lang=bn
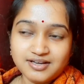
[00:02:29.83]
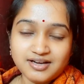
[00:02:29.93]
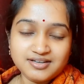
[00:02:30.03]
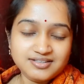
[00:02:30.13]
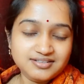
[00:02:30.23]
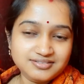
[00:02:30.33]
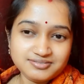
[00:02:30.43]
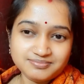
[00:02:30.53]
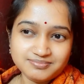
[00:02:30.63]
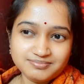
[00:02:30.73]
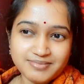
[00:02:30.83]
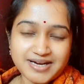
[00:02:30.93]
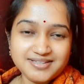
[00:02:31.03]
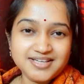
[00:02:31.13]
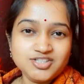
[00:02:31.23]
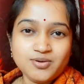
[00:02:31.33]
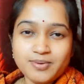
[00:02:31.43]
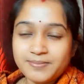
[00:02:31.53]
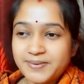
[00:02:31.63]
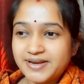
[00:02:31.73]
আর বাড়ি থেকে
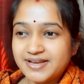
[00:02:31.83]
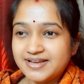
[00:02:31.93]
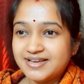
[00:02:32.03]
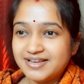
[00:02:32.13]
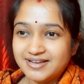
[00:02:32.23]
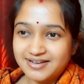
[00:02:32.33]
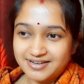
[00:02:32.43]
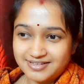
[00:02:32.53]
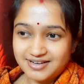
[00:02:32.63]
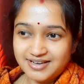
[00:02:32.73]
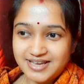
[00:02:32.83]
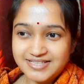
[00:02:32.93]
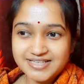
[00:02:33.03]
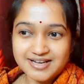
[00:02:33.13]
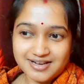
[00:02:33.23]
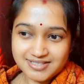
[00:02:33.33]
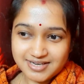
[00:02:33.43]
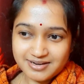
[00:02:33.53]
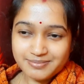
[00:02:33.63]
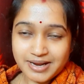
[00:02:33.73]
সবাই বেরিয়ে গেলে একটা এই যে গা
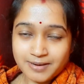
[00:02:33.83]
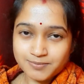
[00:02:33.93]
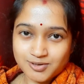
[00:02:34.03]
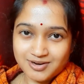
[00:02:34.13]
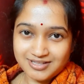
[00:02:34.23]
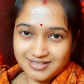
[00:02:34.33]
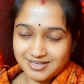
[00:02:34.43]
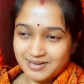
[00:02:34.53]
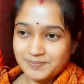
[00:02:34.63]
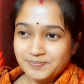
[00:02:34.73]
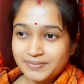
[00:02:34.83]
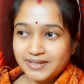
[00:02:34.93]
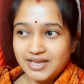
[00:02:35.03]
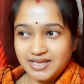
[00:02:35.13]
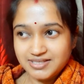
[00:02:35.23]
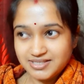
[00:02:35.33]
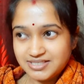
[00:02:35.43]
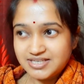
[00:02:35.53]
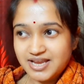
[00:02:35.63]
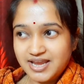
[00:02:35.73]
ছাড়া ভাব সকাল থেকে এই
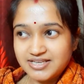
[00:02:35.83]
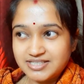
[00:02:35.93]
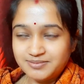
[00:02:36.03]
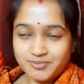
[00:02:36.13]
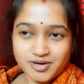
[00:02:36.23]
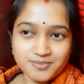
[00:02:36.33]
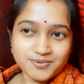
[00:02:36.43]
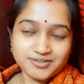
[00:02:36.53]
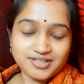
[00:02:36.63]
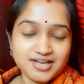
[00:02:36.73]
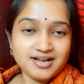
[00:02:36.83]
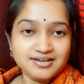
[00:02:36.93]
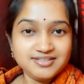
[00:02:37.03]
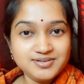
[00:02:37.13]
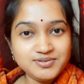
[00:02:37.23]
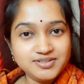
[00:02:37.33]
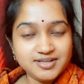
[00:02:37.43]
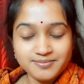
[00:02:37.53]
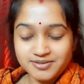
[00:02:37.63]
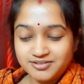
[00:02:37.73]
জিনিসটা এই শীত পড়ার পর থেকে কাটিয়ে উঠতে
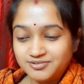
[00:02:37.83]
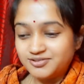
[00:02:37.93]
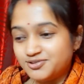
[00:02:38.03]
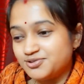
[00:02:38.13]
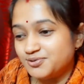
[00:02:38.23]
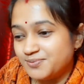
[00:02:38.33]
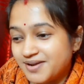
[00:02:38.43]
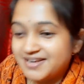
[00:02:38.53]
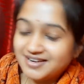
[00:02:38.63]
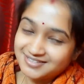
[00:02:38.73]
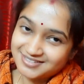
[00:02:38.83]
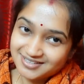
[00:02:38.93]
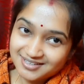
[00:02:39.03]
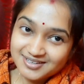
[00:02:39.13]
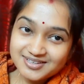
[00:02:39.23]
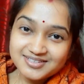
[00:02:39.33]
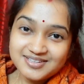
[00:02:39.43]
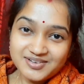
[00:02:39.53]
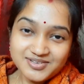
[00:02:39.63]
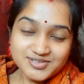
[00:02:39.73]
আমার কিন্তু একটু সময়ই লাগছে
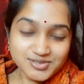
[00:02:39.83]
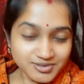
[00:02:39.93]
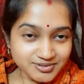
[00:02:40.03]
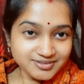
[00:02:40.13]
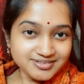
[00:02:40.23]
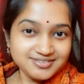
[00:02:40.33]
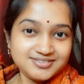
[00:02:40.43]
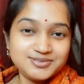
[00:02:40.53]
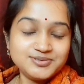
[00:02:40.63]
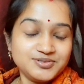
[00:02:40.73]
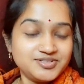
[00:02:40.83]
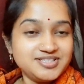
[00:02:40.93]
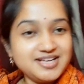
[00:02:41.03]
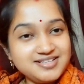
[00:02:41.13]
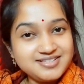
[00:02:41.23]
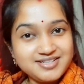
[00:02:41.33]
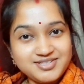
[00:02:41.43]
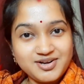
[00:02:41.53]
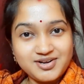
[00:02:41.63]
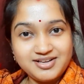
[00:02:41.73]
তাহলে চলুন শুরু করছি আজকে
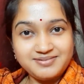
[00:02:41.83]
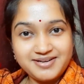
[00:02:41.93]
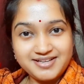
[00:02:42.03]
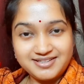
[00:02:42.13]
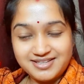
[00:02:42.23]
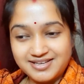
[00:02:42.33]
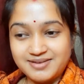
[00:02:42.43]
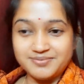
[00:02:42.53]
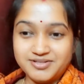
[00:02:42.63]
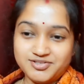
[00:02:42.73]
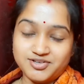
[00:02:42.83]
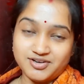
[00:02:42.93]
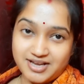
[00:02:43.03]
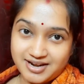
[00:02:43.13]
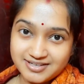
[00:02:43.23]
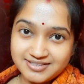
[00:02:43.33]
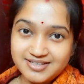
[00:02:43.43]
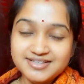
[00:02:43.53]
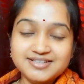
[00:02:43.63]
সকালবেলার থেকে আপনাদের সঙ্গে আটটা